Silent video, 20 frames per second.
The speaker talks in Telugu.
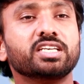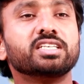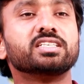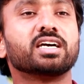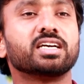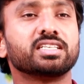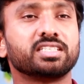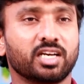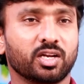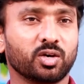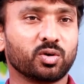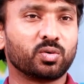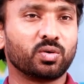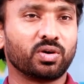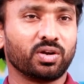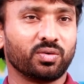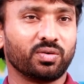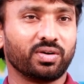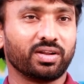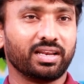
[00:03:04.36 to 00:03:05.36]
చెయ్యి జాచి
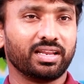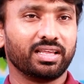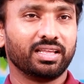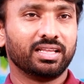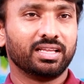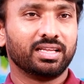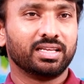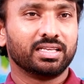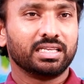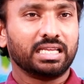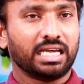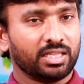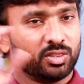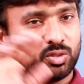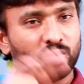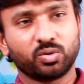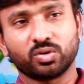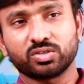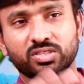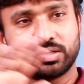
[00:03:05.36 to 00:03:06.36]
అడగకుండా ఉండాలి
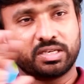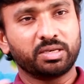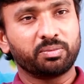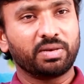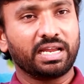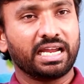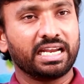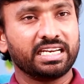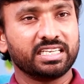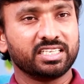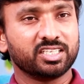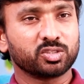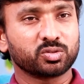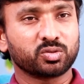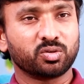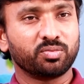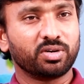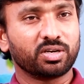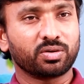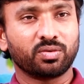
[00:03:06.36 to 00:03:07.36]
అందుకోసం నేను ప్లానింగ్
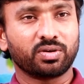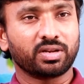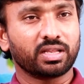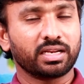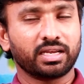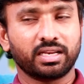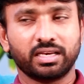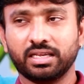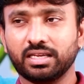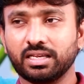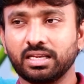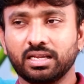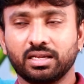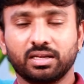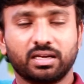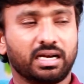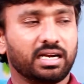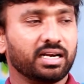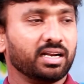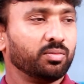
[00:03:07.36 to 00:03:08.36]
చేసుకొని పెట్టుకుంటాను కానీ
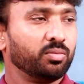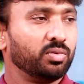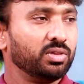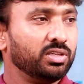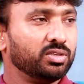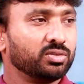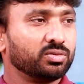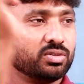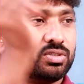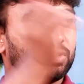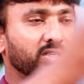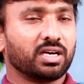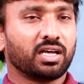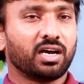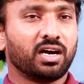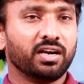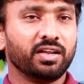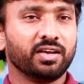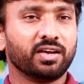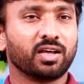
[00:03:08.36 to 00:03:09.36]
ఆ డబ్బులు తీసుకొచ్చి ఇక్కడ
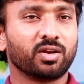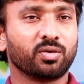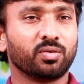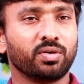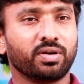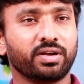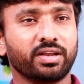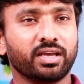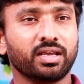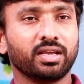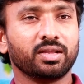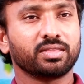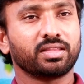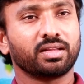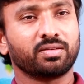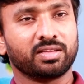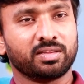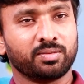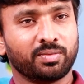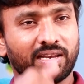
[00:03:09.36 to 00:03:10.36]
ఆడి కారు కొంటే
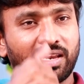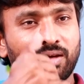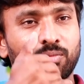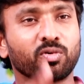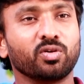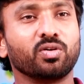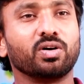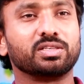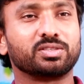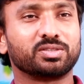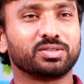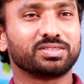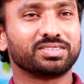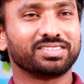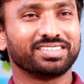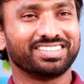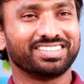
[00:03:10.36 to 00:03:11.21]
తర్వాత మళ్ళీ అమ్ముకోవాల్సి